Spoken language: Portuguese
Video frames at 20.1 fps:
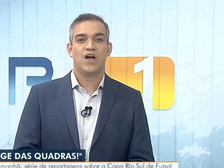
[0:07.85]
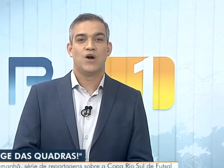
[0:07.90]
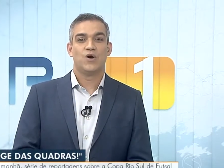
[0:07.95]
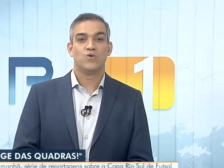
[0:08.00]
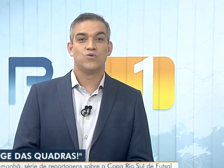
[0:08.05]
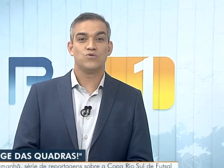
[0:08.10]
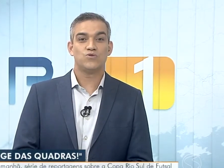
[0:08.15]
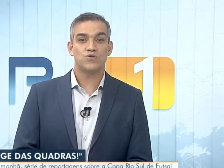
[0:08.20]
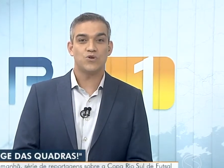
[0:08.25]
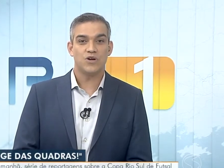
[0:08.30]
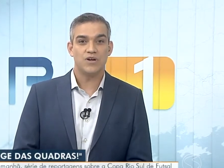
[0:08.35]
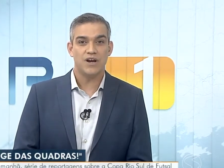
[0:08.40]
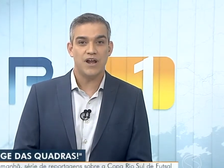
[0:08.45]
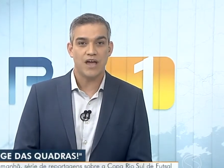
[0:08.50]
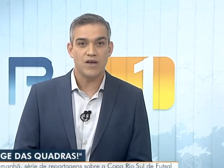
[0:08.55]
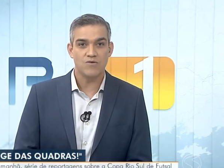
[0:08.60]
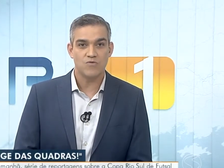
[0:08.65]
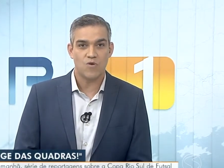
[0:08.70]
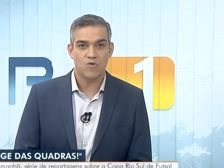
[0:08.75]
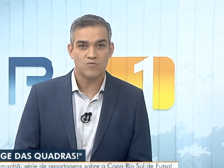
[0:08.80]
O
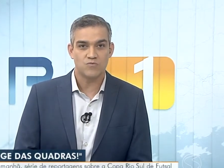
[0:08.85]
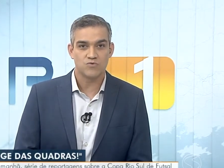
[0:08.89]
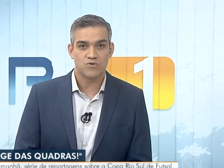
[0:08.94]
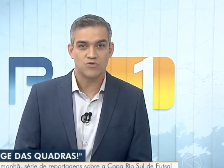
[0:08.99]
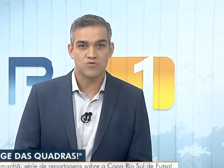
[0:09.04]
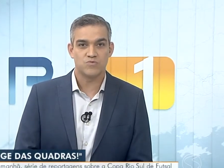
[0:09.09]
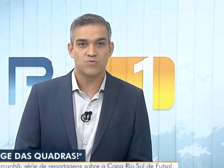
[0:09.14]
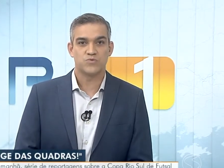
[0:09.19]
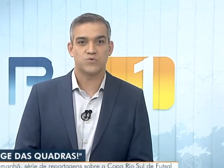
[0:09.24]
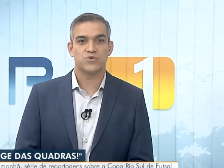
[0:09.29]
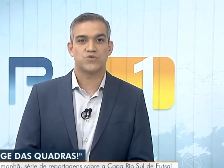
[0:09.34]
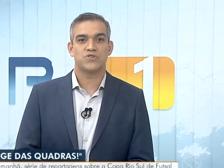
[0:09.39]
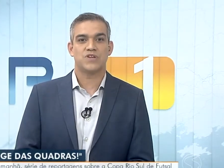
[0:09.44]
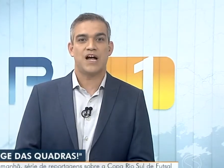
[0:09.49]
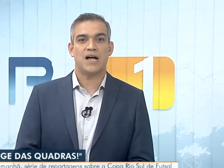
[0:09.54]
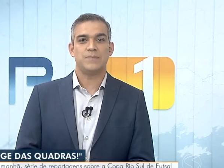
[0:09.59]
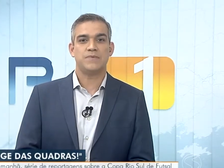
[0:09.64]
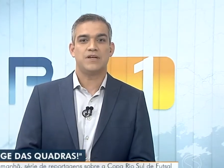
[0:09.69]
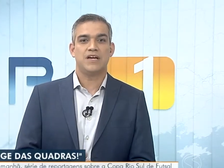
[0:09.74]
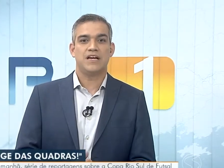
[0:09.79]
torneio, como todo mundo
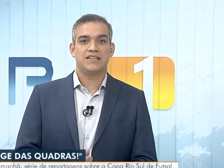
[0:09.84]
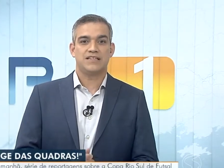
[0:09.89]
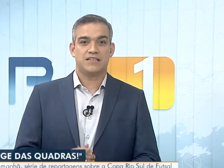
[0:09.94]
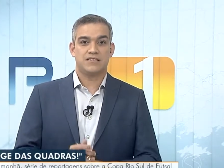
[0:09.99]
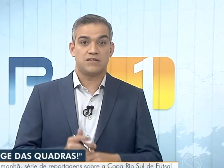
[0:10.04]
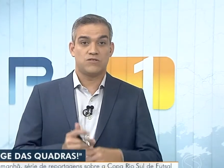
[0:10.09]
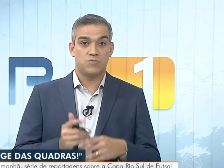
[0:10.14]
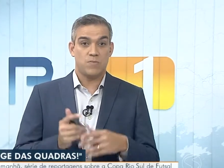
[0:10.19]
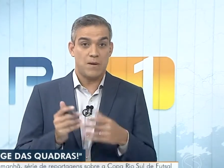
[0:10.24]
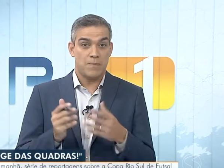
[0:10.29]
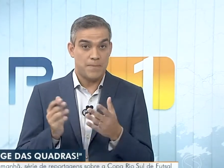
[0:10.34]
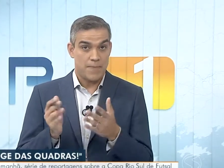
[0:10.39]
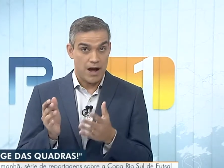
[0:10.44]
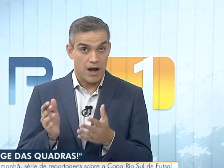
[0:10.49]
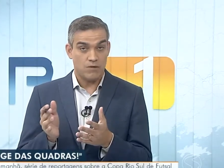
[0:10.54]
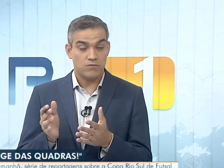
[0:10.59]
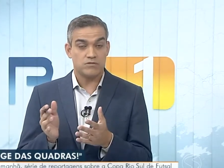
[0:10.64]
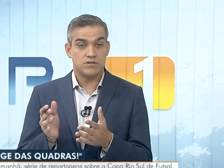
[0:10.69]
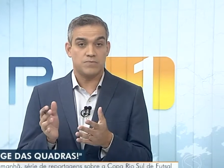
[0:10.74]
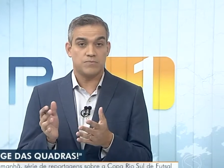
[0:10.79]
sabe, está dando uma
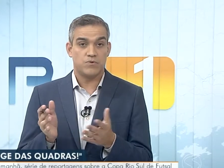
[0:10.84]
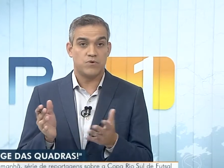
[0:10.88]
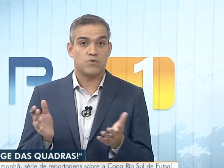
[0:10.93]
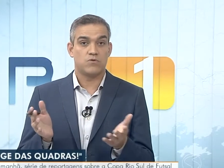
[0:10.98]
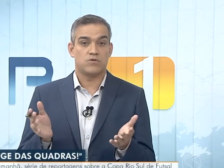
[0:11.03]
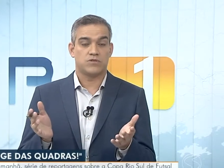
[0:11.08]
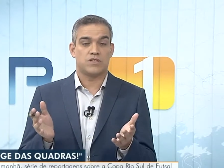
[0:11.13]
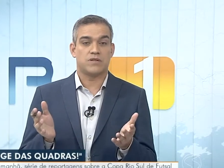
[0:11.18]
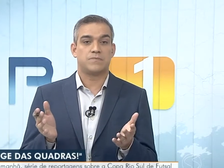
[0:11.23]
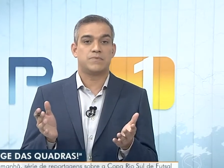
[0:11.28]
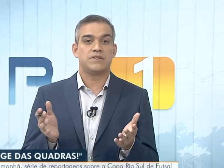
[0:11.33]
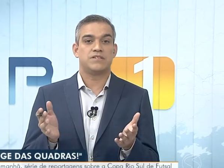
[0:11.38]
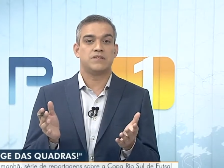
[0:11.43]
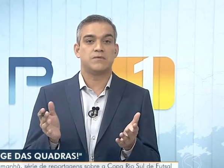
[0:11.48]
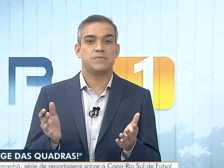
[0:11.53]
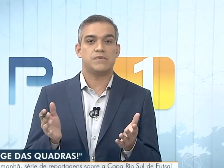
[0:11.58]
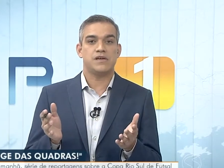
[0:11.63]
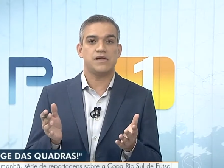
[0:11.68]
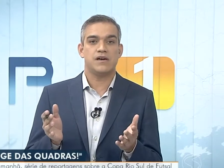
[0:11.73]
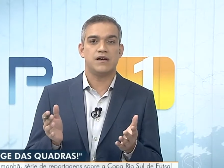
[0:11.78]
pausa por conta da
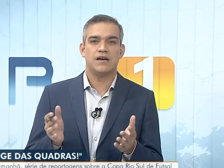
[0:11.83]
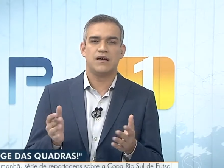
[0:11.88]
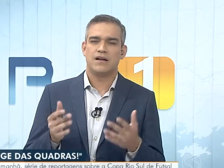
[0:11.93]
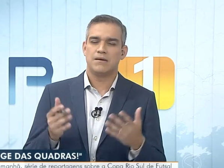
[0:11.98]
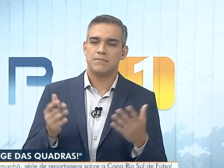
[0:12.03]
pandemia,